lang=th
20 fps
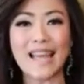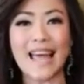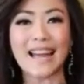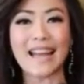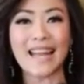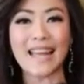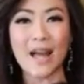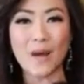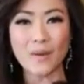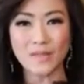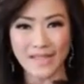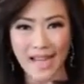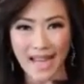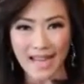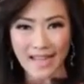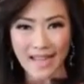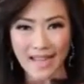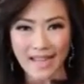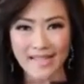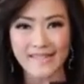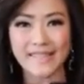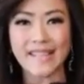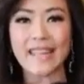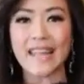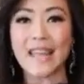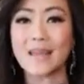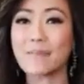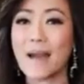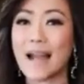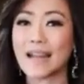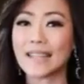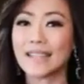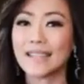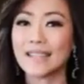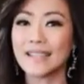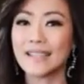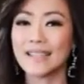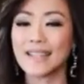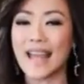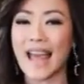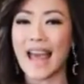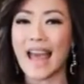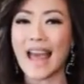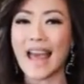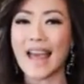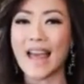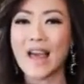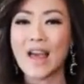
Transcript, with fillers: จักและเข้าใจ AEC ให้มากยิ่งขึ้นค่ะ